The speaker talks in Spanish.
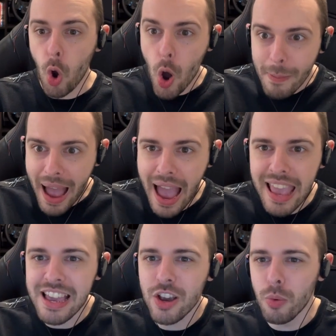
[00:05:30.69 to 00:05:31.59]
¡Toma!
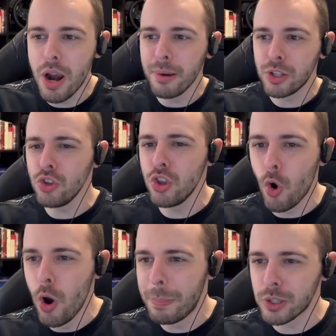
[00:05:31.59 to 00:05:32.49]
¡Ay! ¿Cómo ha metido de
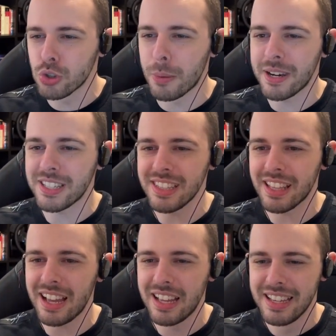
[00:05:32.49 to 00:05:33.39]
golpe su
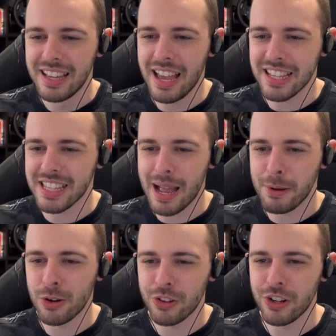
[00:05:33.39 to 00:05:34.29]
sorpresita? Ahí está,
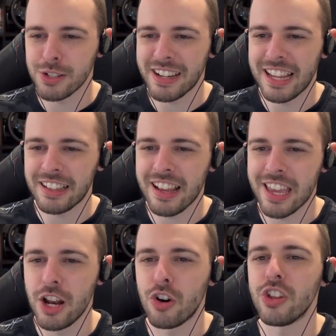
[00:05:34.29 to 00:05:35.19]
pero Cody no se va a quedar
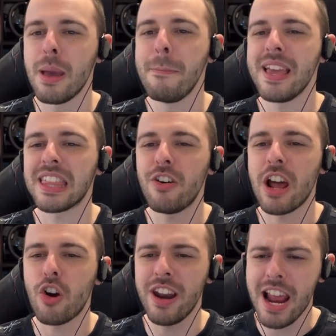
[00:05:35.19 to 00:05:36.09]
tranquilo. Cody empieza
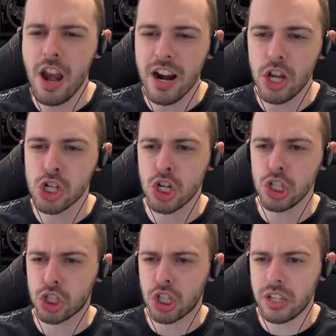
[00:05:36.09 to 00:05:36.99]
ahora con él en el
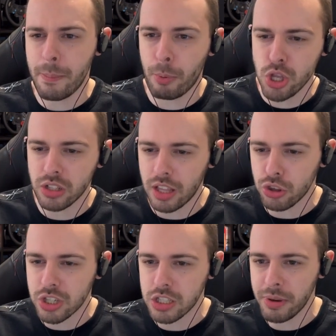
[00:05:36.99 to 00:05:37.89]
ristro de
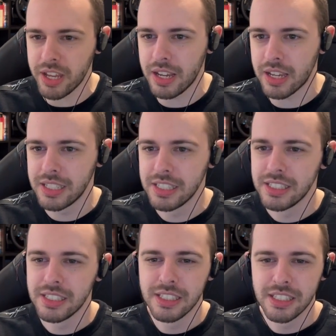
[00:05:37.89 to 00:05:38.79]
puñetazos que se viene.
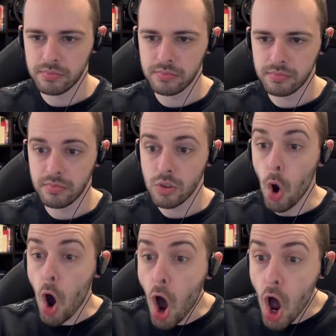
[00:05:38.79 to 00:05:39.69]

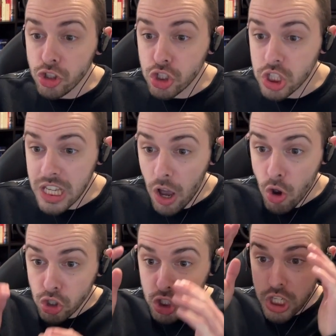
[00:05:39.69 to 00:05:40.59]
¡Hostia,
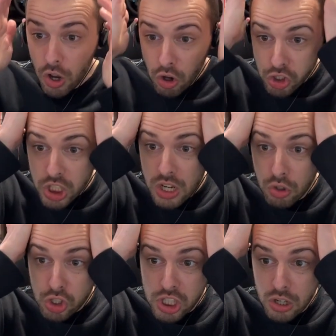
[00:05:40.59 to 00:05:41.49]
hostia, hostia,
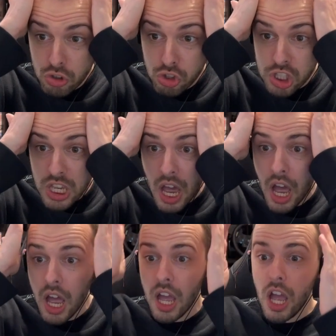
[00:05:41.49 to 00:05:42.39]
hostia,
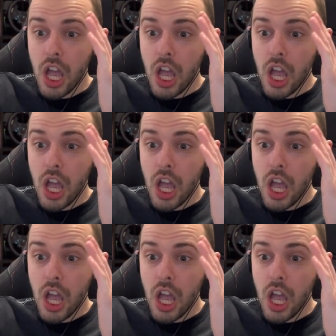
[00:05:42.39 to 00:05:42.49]
hostia!